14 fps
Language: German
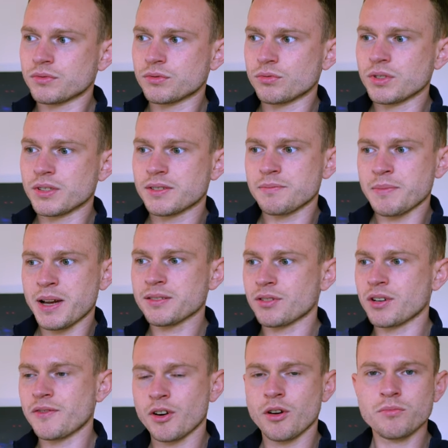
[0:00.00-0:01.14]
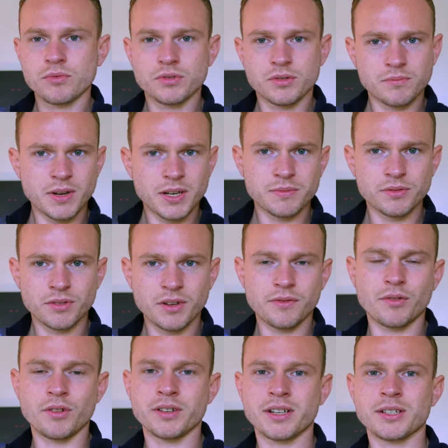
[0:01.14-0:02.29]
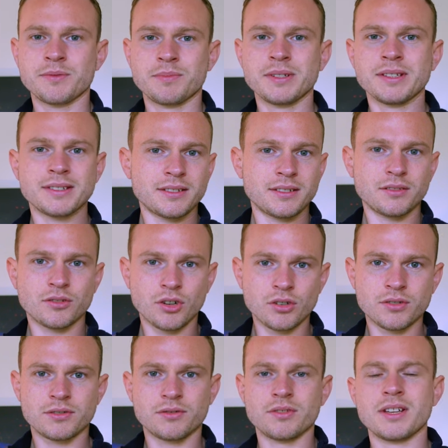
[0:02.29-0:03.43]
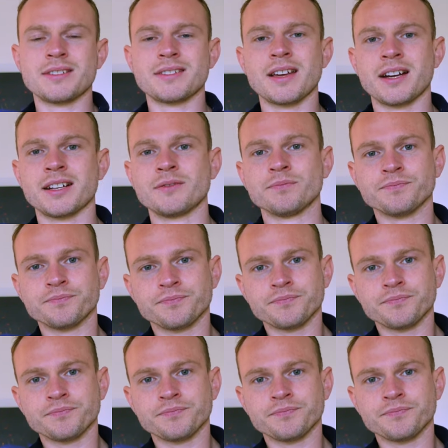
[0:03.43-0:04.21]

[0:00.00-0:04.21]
du das machst oder warum du zum Beispiel so erfolgreich bist, könntest du jetzt sagen,